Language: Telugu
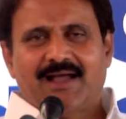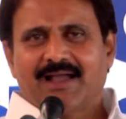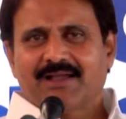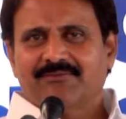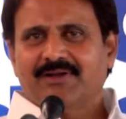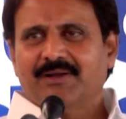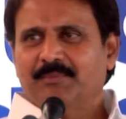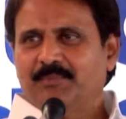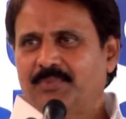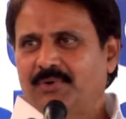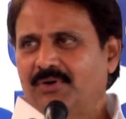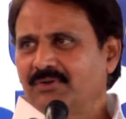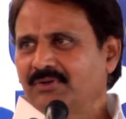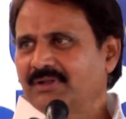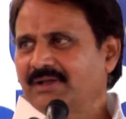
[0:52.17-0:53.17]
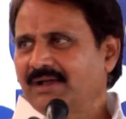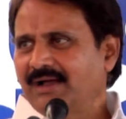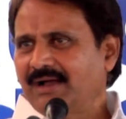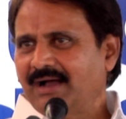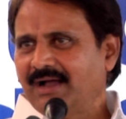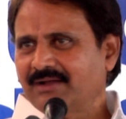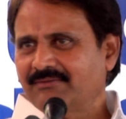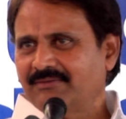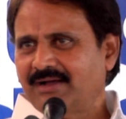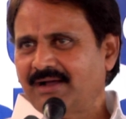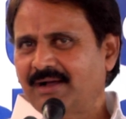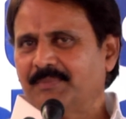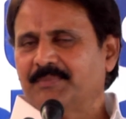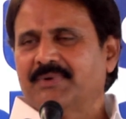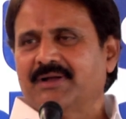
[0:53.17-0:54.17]
ఆక్వా బౌల్గా ఆక్వా
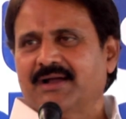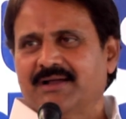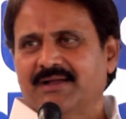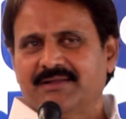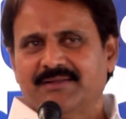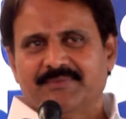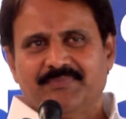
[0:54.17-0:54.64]
హబ్గా